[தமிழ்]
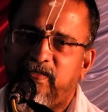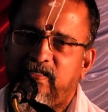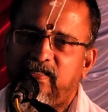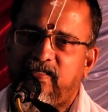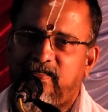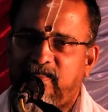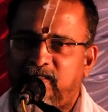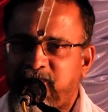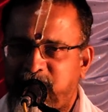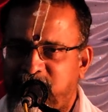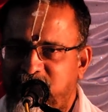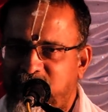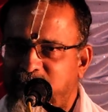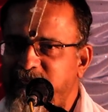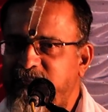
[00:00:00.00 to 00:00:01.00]
பண்ணிக்கலாம்
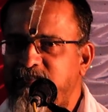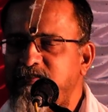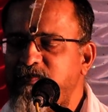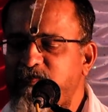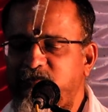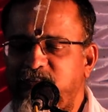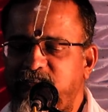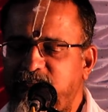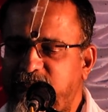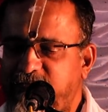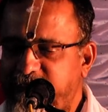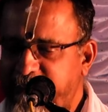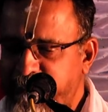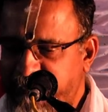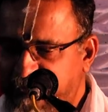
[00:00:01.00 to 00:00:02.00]
அப்படின்னு அந்த குழந்தைக்கு
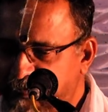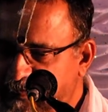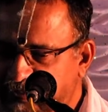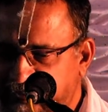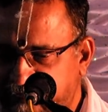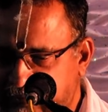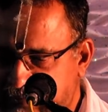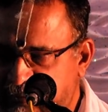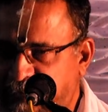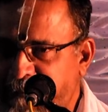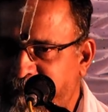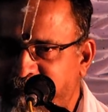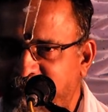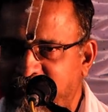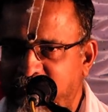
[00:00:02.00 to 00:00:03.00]
நரசிம்மன் பேர்
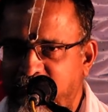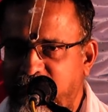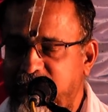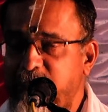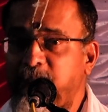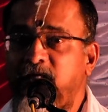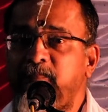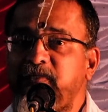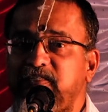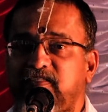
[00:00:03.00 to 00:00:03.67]
வச்சான் அந்த மாமி